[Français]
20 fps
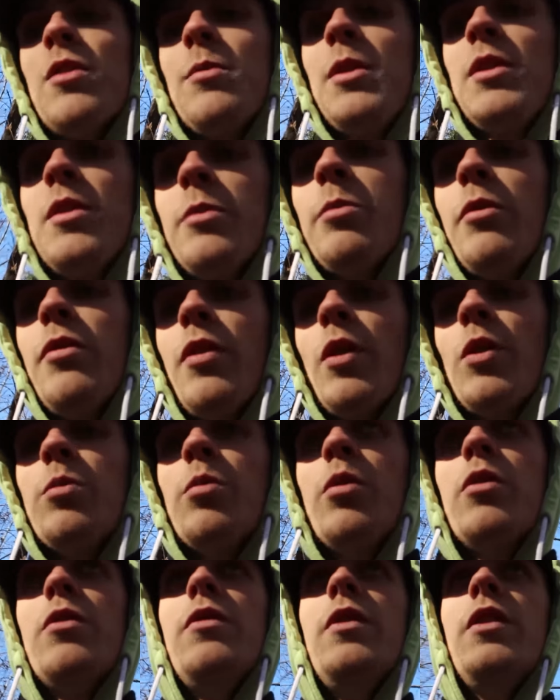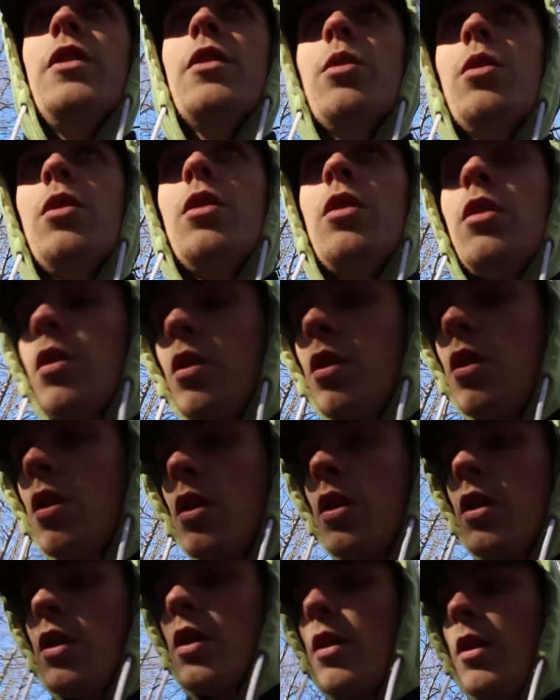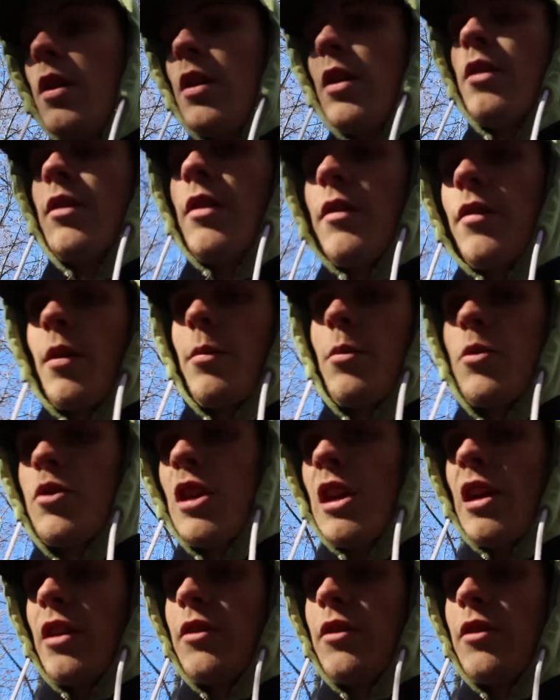jamais, ça peut faire une bonne vidéo. Mais vraiment, j'ai